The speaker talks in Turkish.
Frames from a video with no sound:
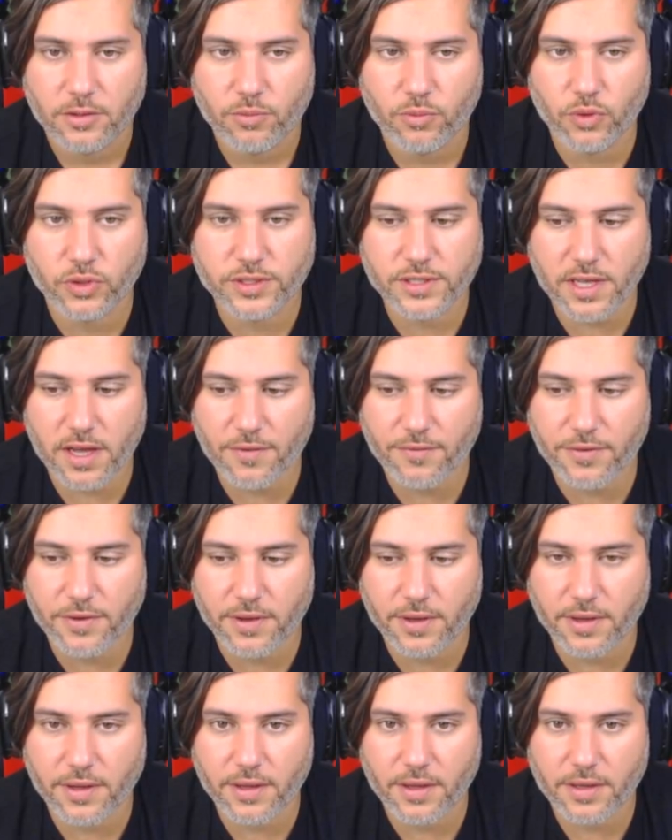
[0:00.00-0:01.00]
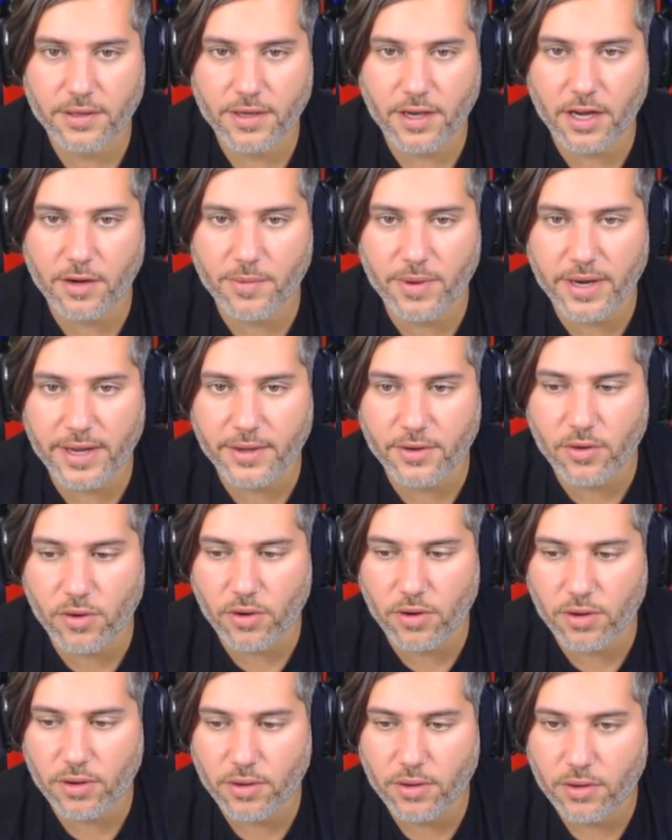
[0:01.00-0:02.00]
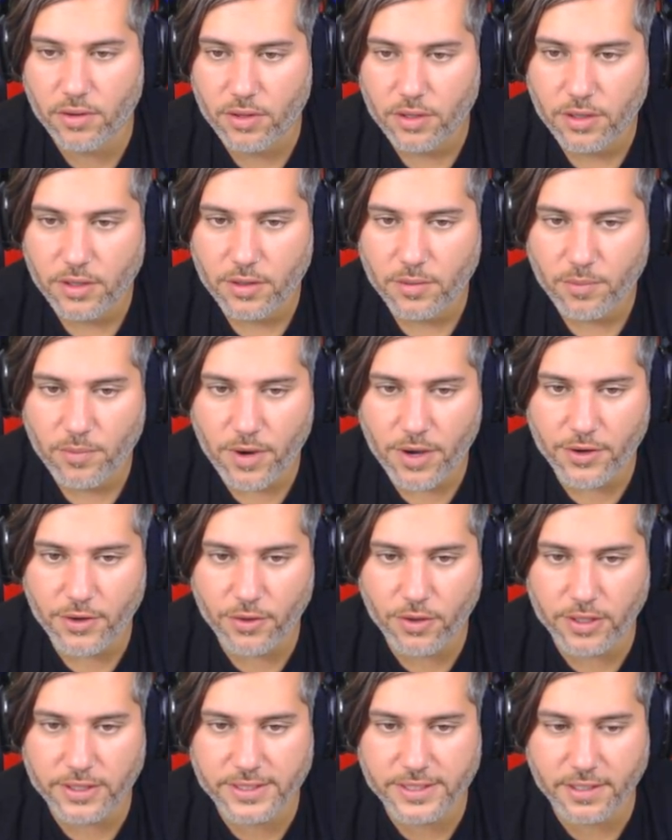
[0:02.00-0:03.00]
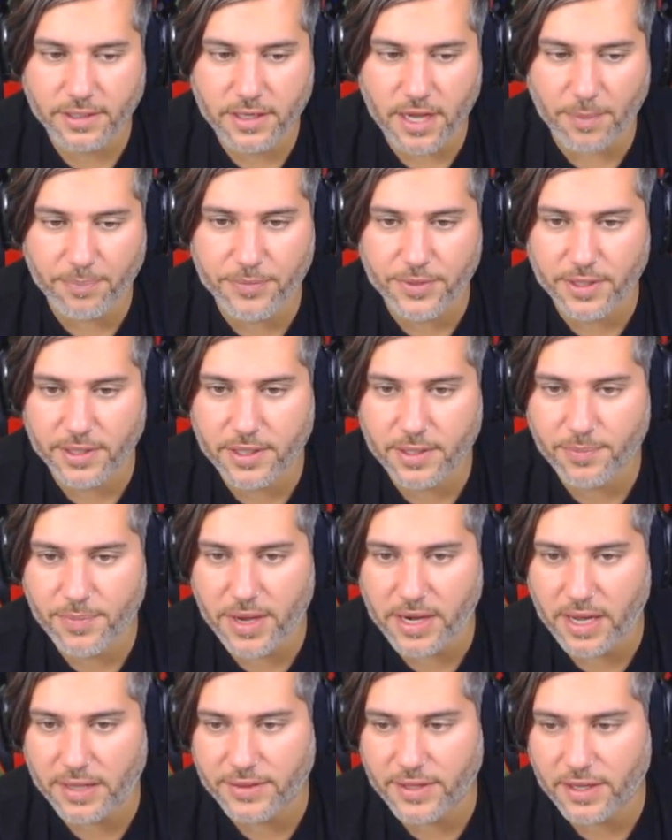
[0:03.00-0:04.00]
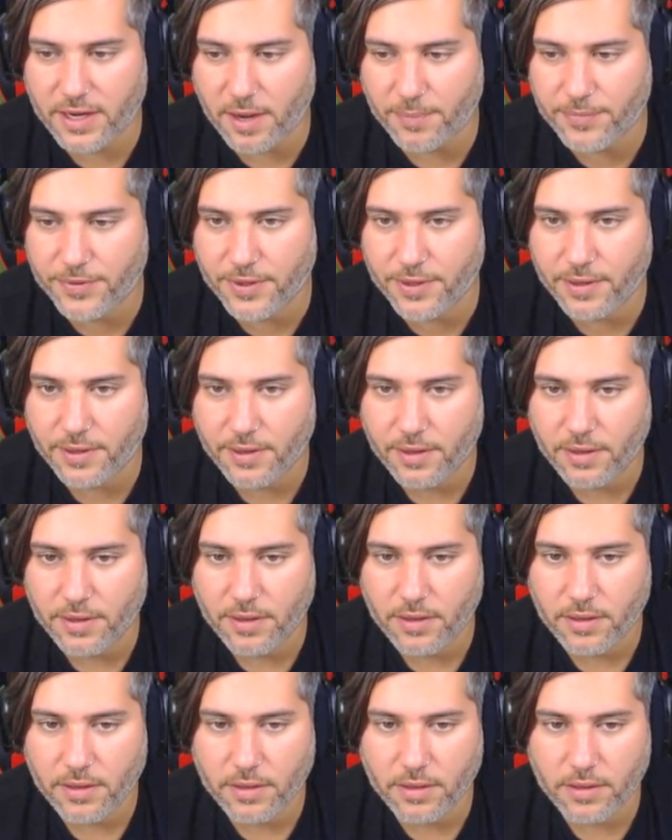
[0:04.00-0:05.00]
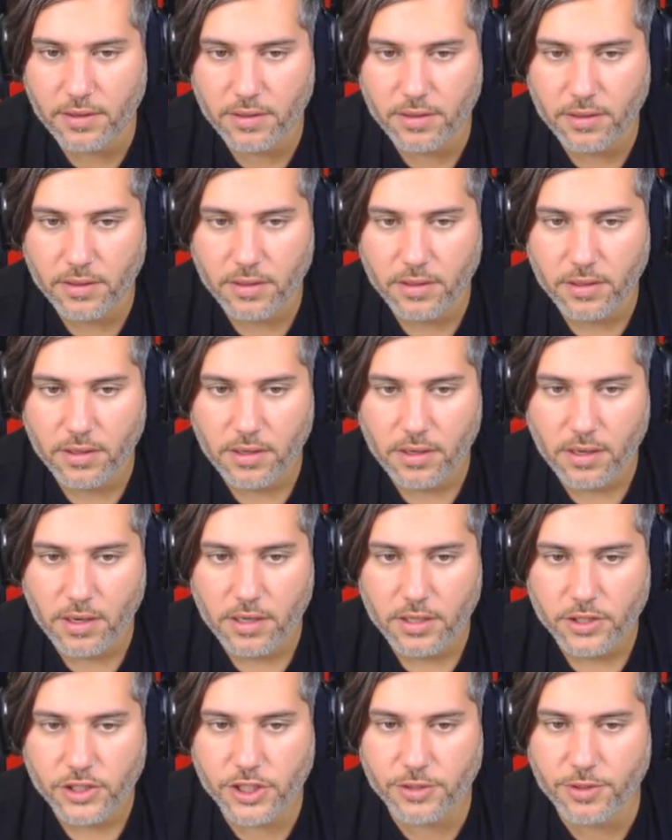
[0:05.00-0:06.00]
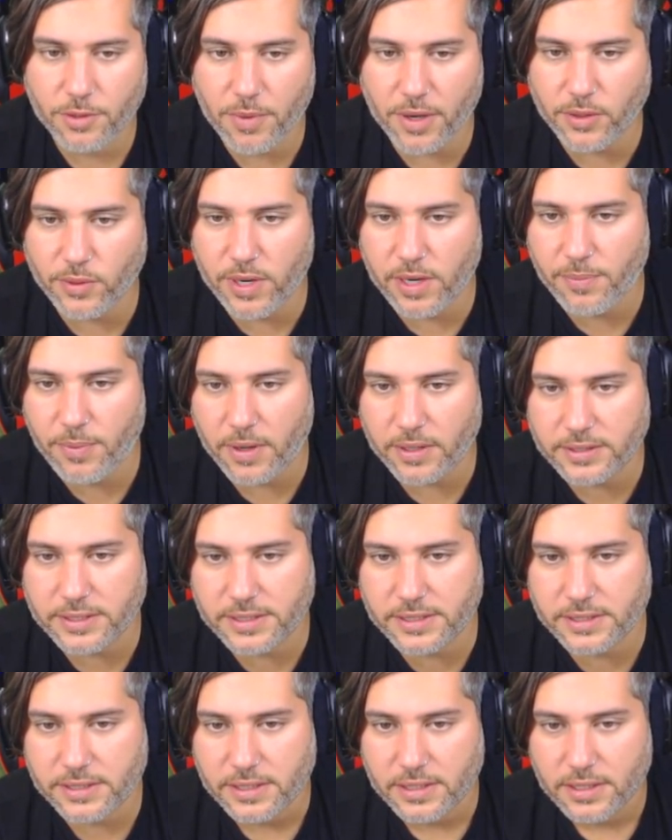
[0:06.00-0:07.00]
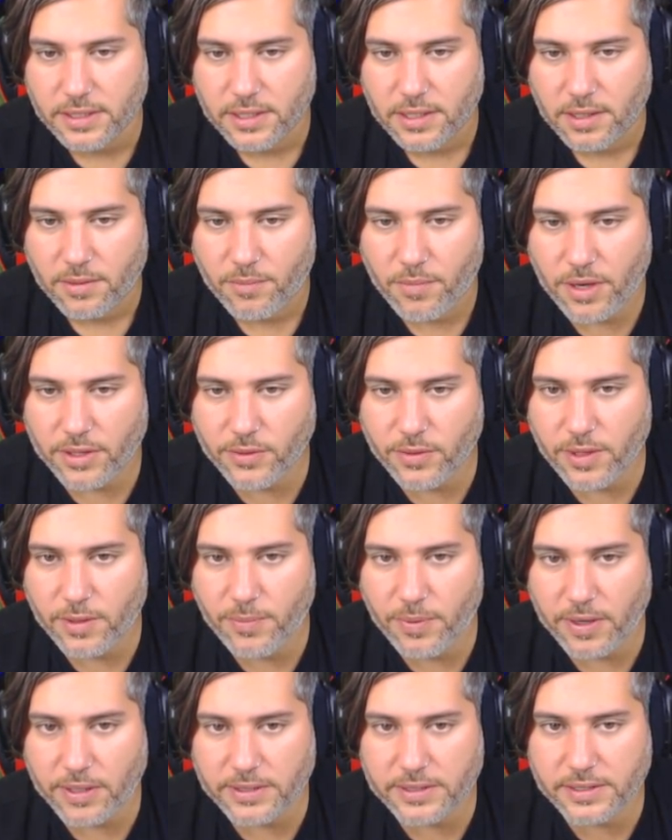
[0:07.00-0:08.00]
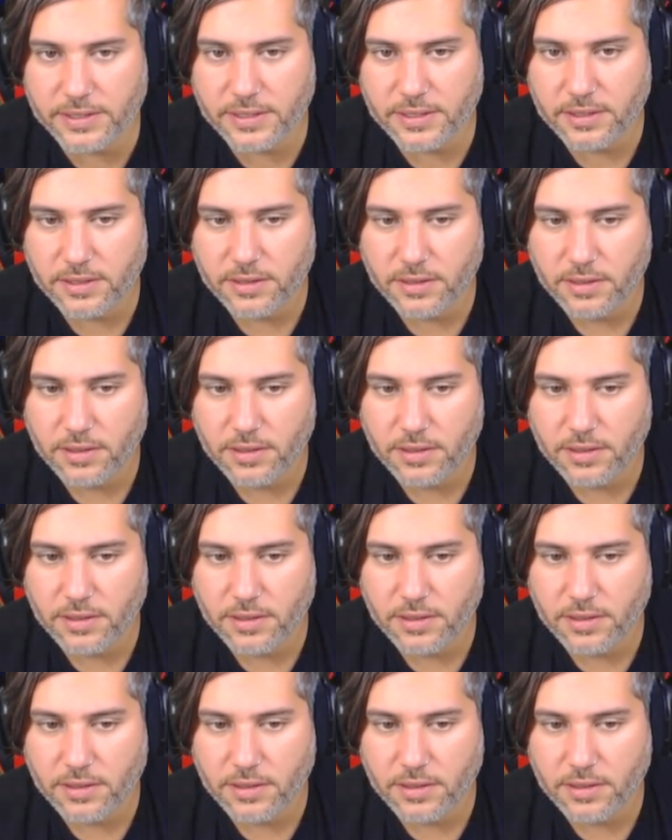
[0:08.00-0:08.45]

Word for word: Mustafi. Yarmolenko. Mario Götze. Kaptık. Belam da kaptı. Şimdi manuel pas. Manuel pas.